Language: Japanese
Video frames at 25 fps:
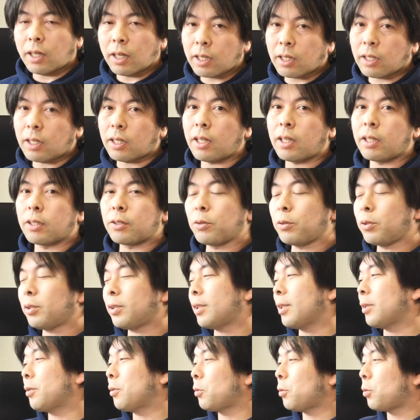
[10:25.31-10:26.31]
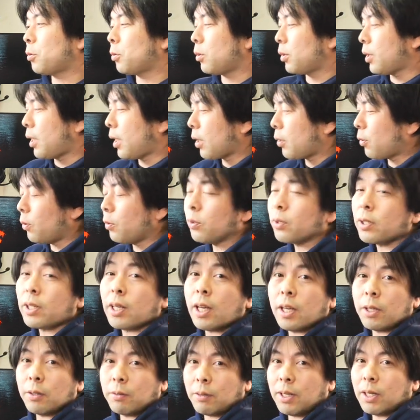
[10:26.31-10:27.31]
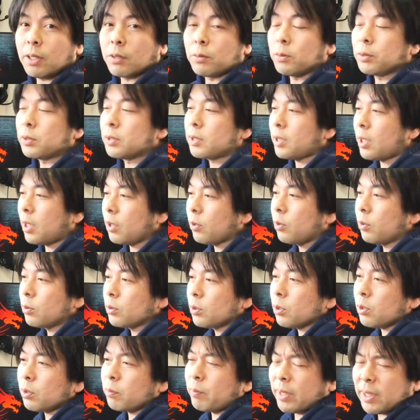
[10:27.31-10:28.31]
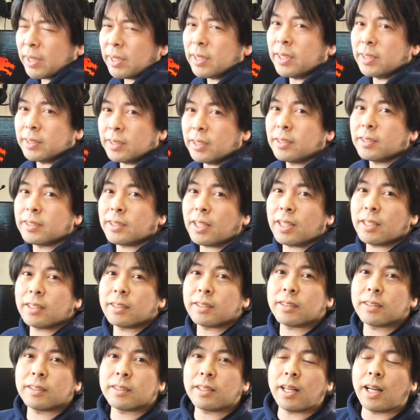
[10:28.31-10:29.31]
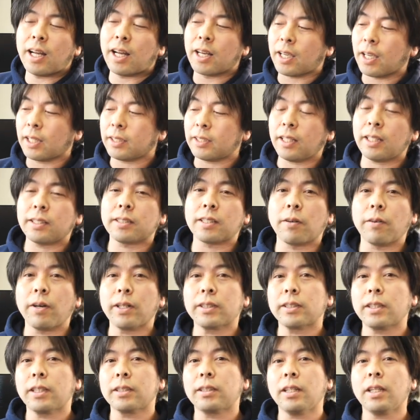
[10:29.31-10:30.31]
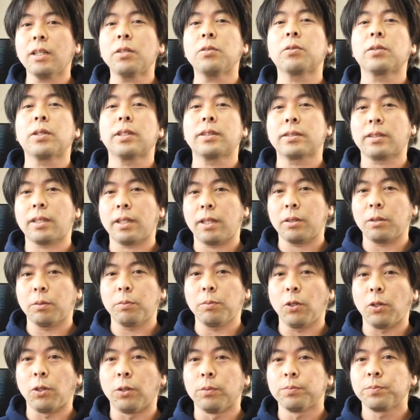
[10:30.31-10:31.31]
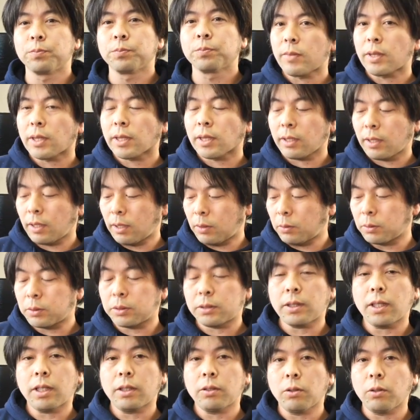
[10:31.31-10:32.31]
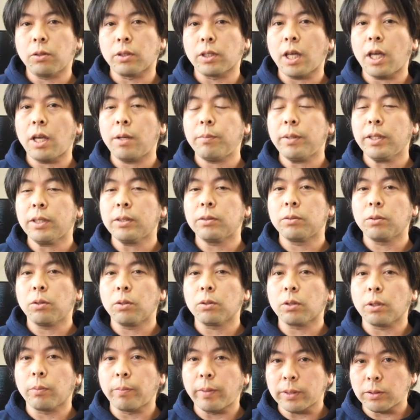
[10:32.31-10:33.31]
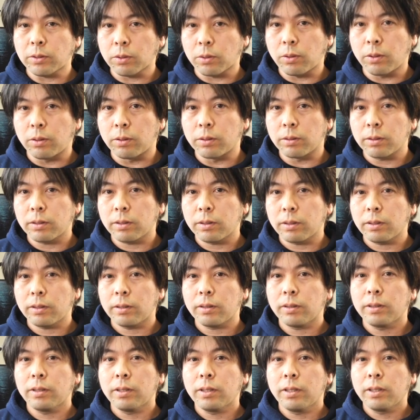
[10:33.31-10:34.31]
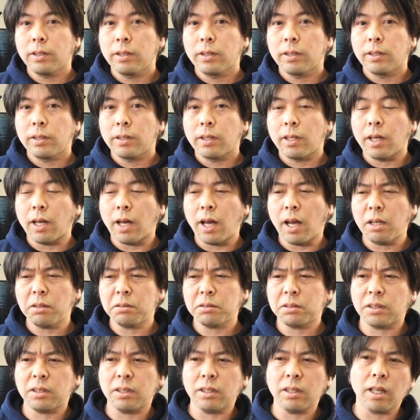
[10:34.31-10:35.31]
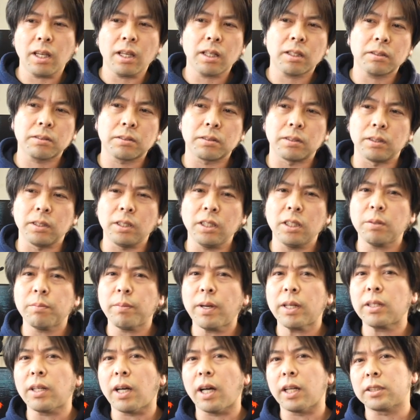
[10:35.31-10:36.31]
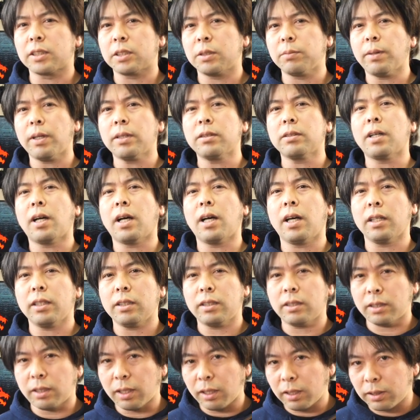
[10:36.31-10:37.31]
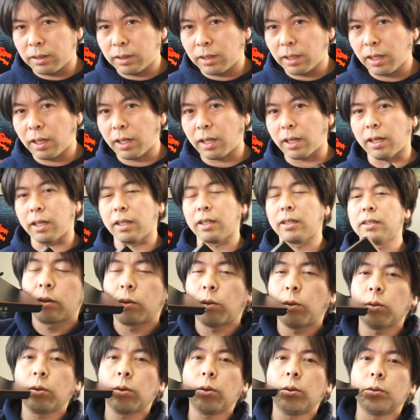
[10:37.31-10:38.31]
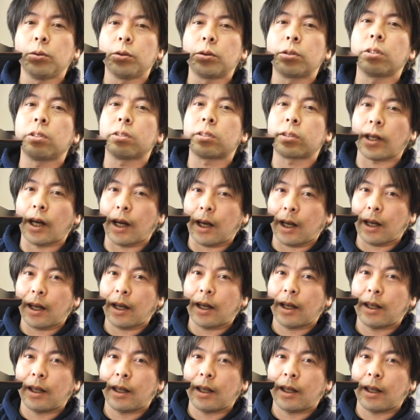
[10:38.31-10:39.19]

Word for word: はい、えー、といったところで、今回はこちらの、ちょっとまだね、全然開けて触った程度ですけれども、えー、こちらのゲーミングノートパソコン、RTX2080 が入っていて、この薄さ、